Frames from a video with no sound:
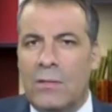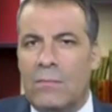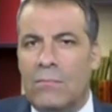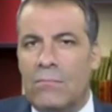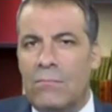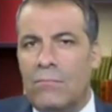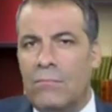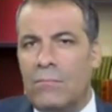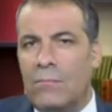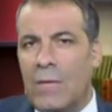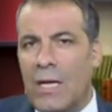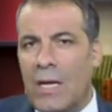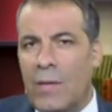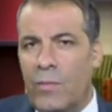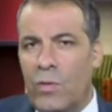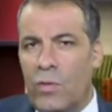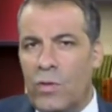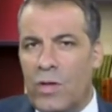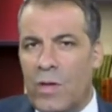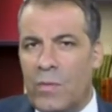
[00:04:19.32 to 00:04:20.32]

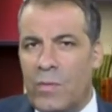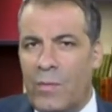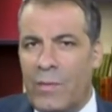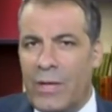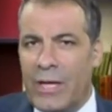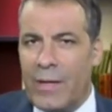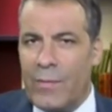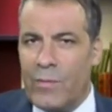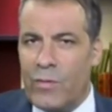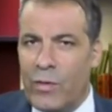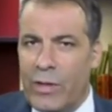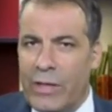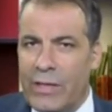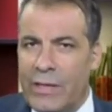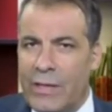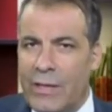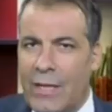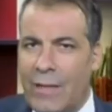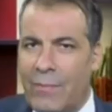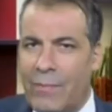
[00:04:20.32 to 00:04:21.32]
مقبول ربما نغمضوا
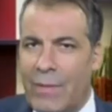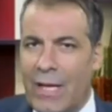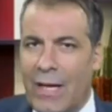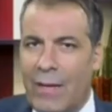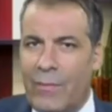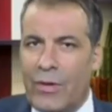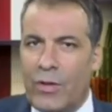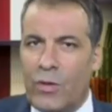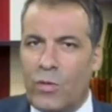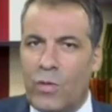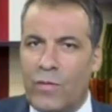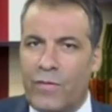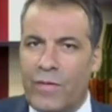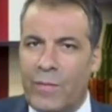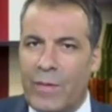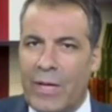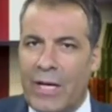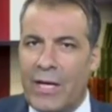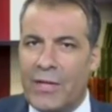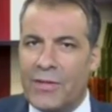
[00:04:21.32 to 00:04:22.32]
عينينا لما الأمر يكون في
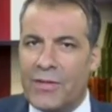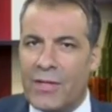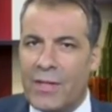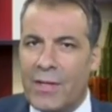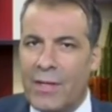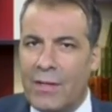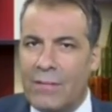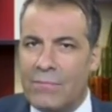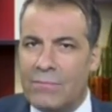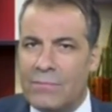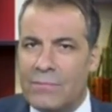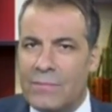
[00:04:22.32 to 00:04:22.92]
مناطق